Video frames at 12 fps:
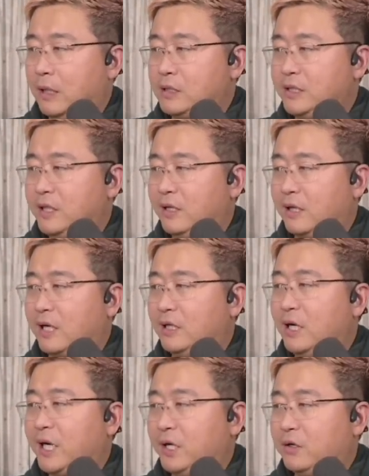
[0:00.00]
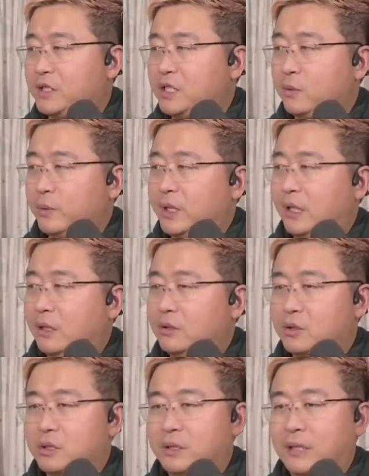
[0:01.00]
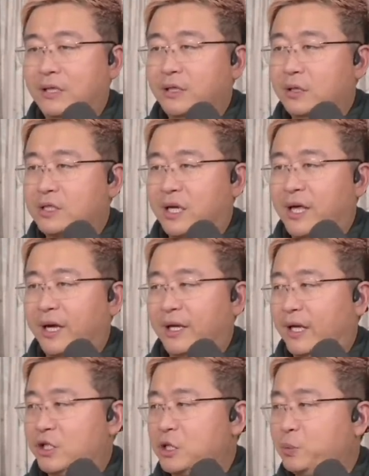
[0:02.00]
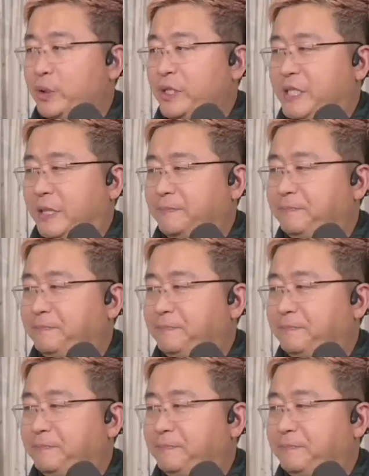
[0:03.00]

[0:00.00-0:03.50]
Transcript: 今天呢，刚刚看到这个新闻呢，就是难得的上来给大家直播一下。